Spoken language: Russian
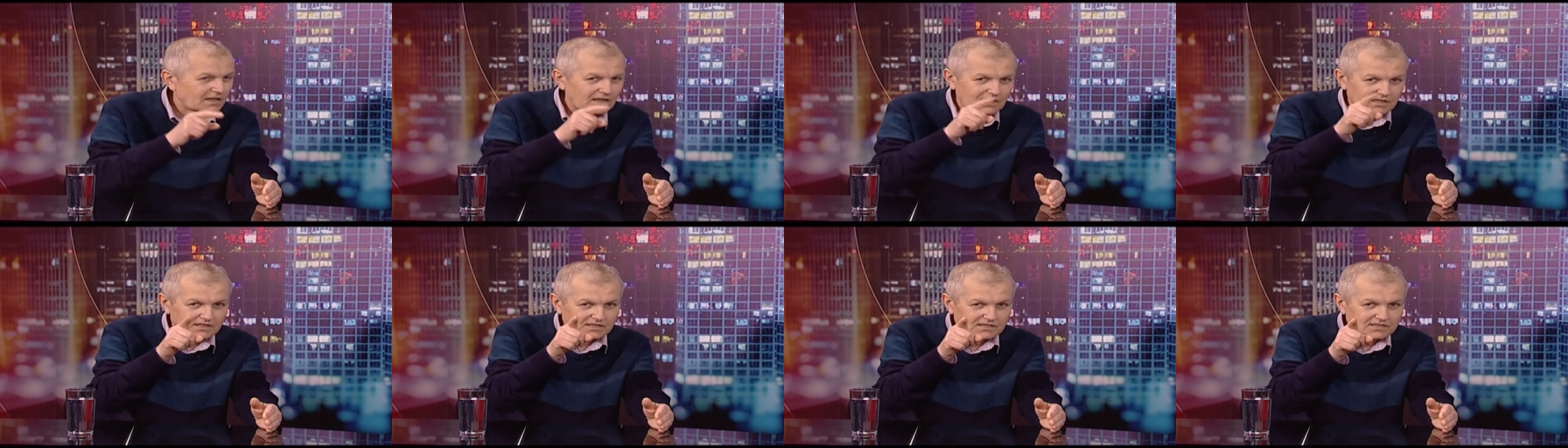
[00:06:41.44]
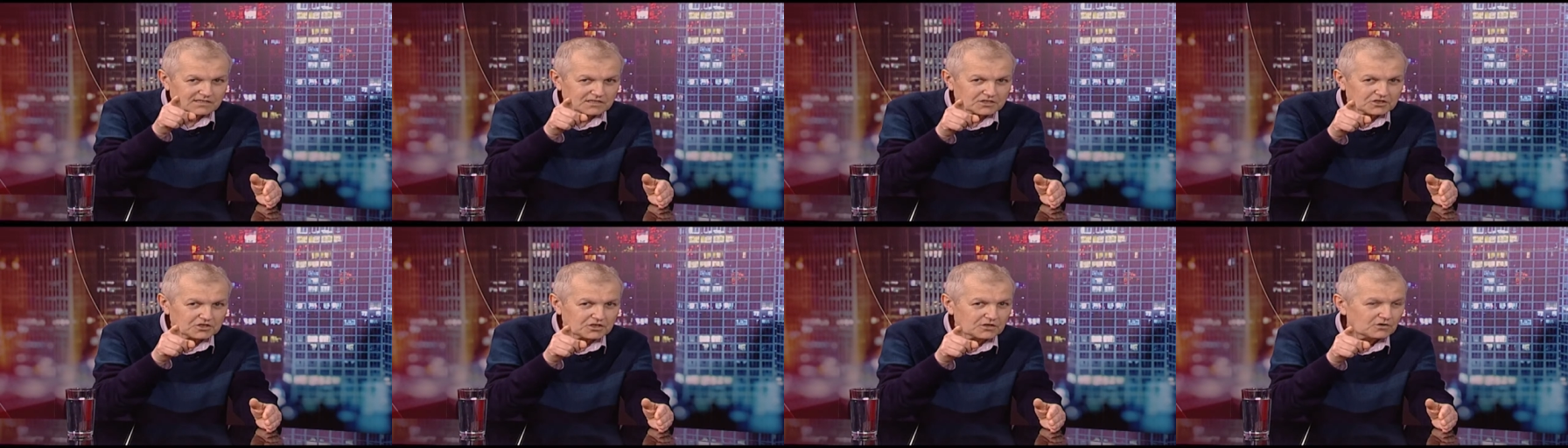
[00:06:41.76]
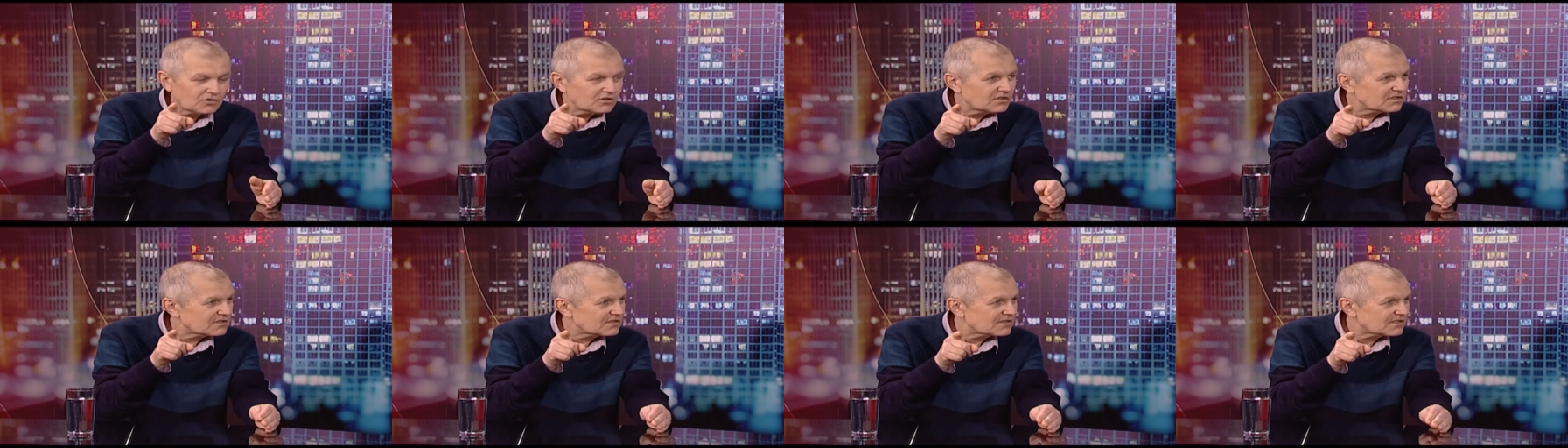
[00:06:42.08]
а
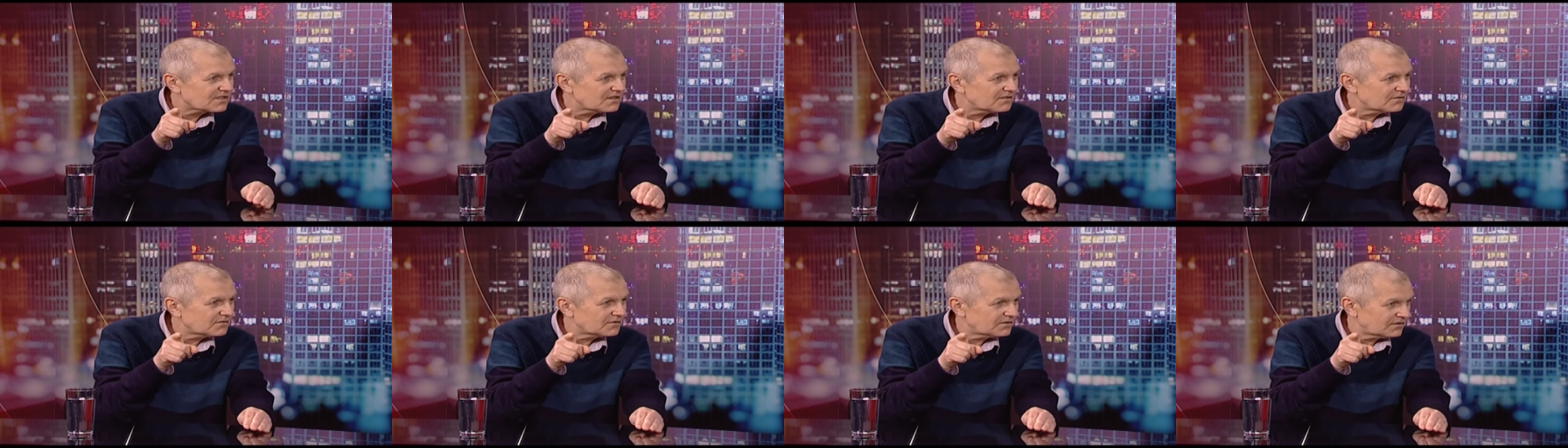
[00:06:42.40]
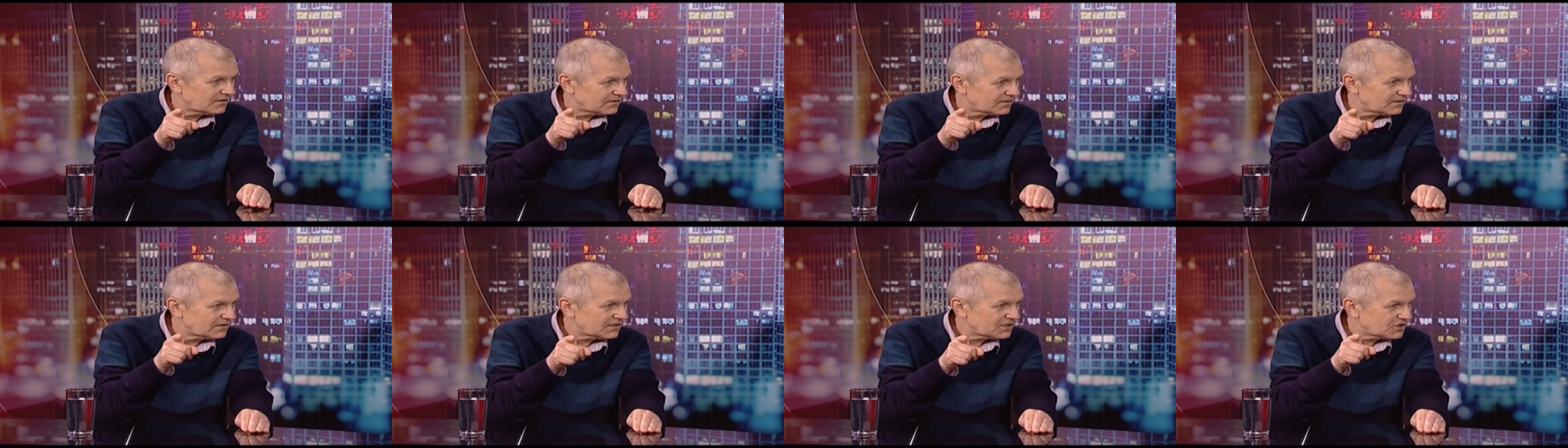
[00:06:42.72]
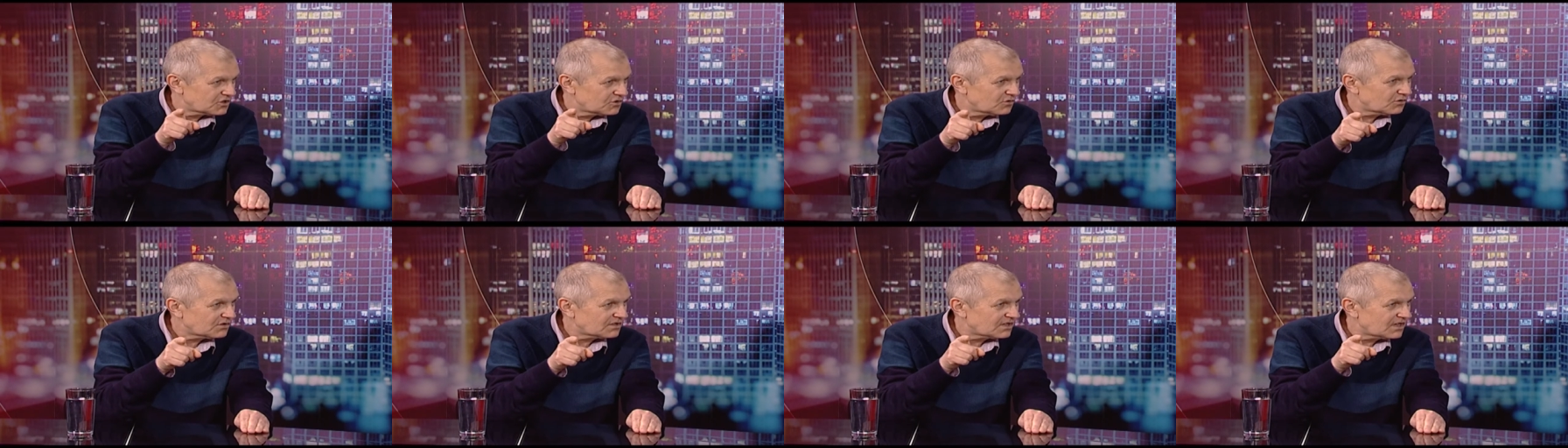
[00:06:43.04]
сожрет, э,
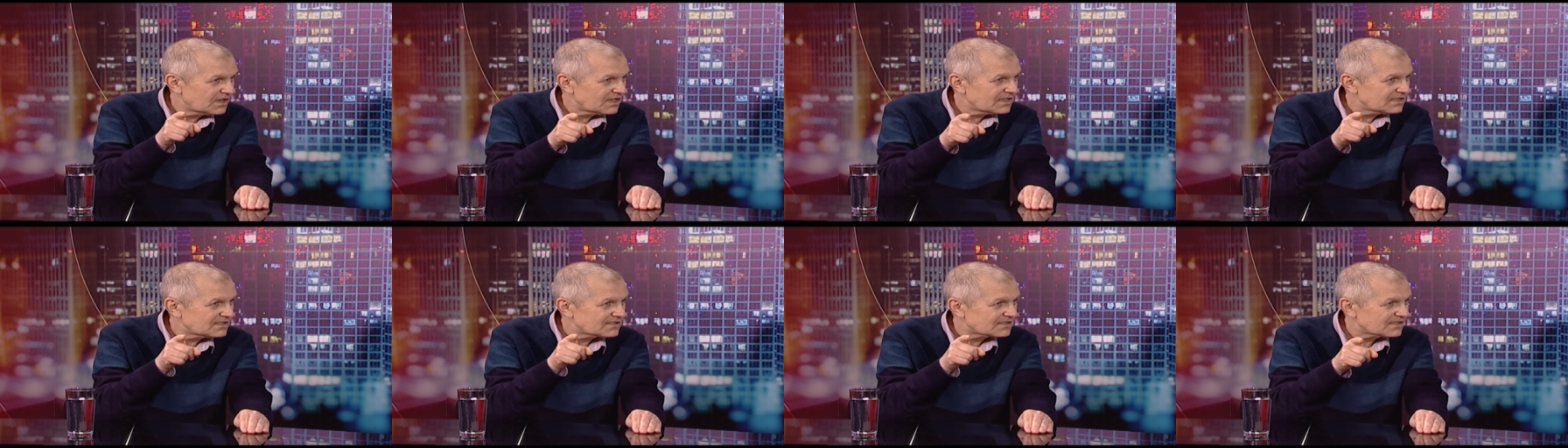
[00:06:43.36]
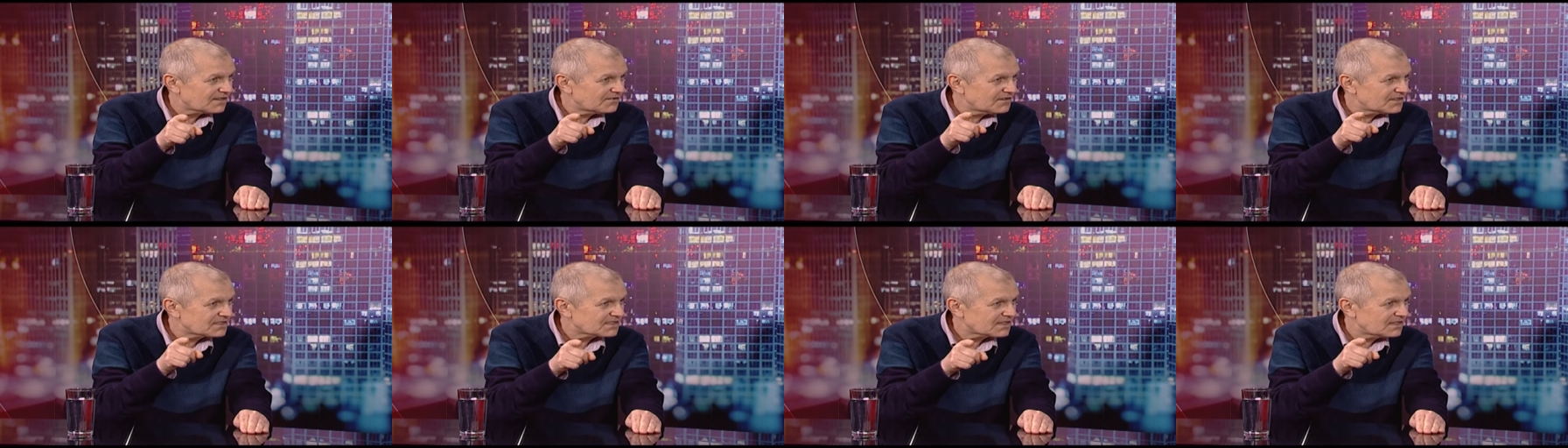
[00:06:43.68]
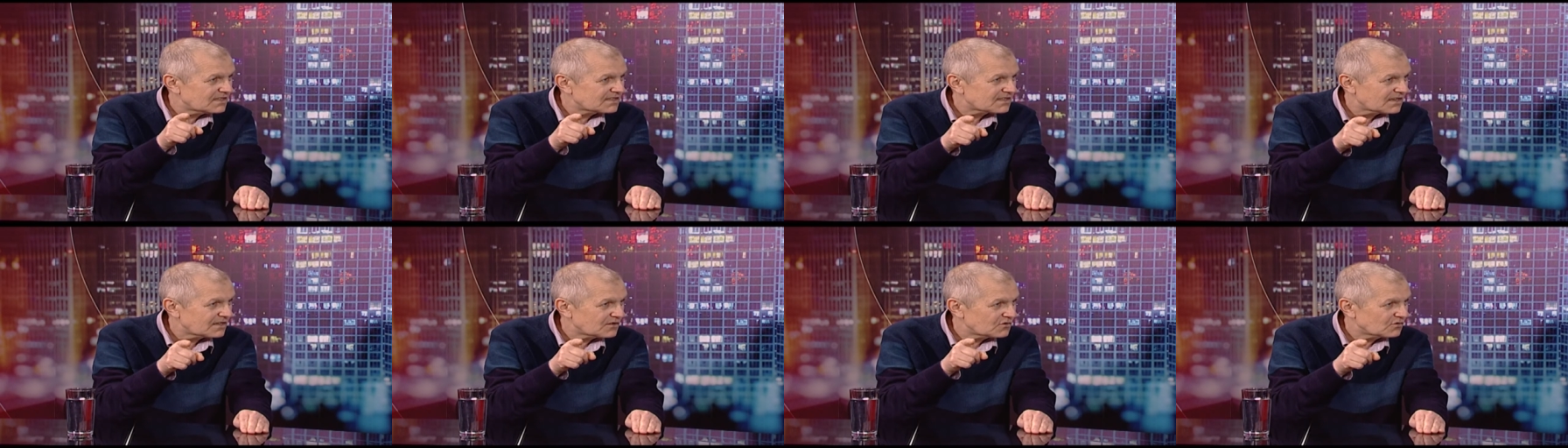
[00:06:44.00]
начнет есть
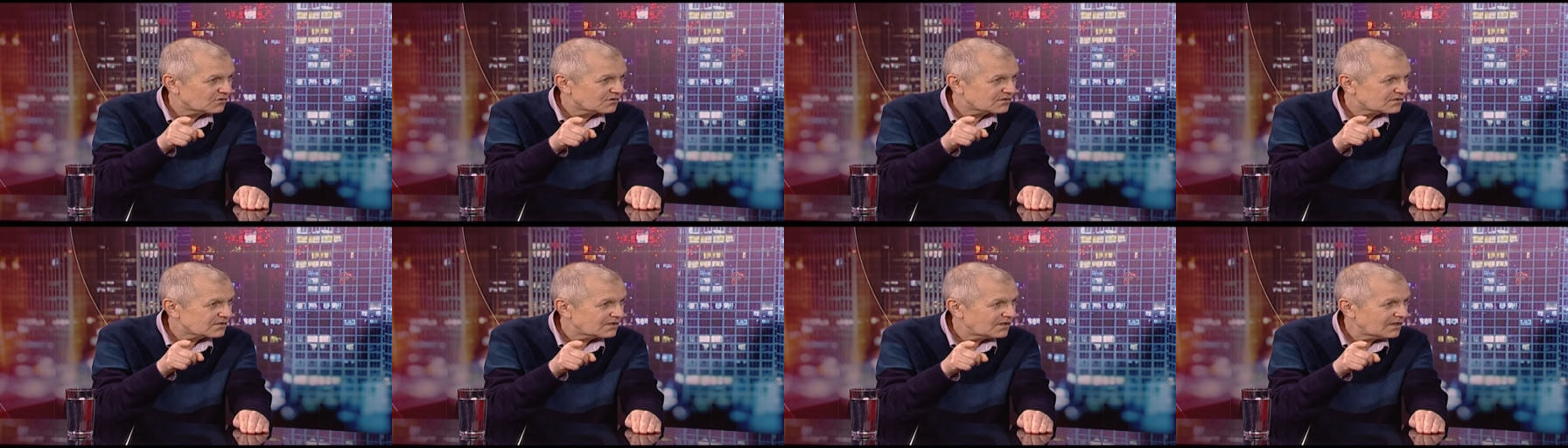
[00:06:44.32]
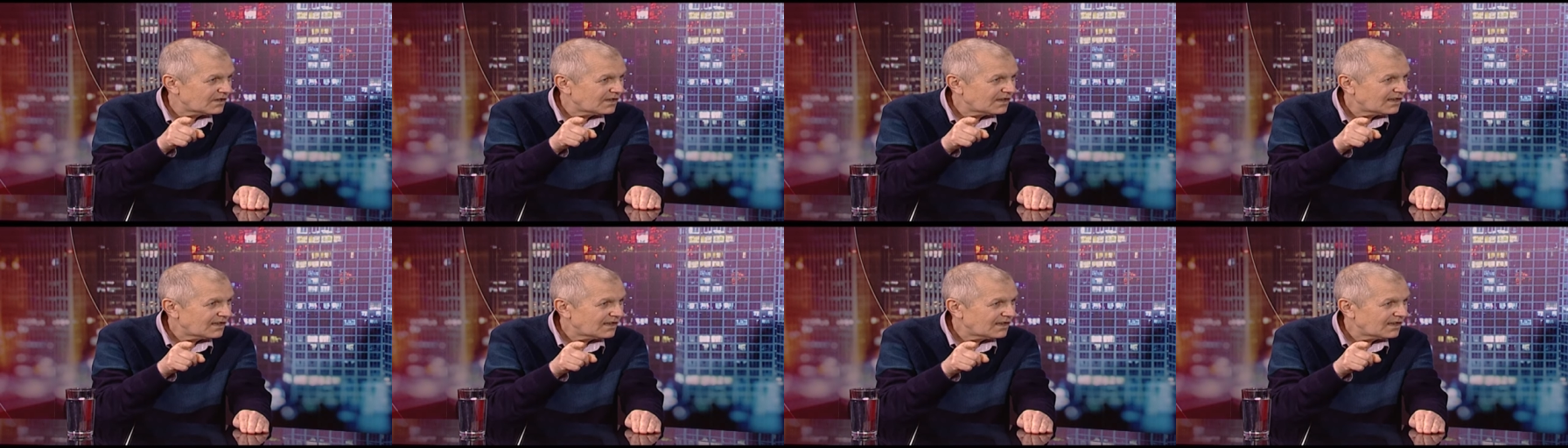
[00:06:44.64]
Советский Союз.